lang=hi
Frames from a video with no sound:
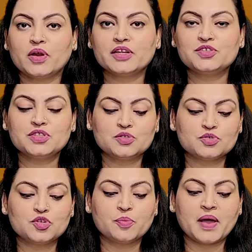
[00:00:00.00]
ओरेंज
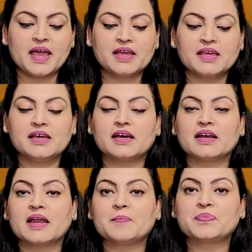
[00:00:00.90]
तो उपाय की
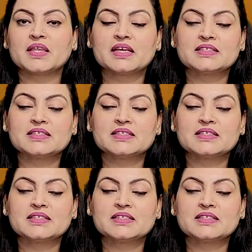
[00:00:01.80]
करना है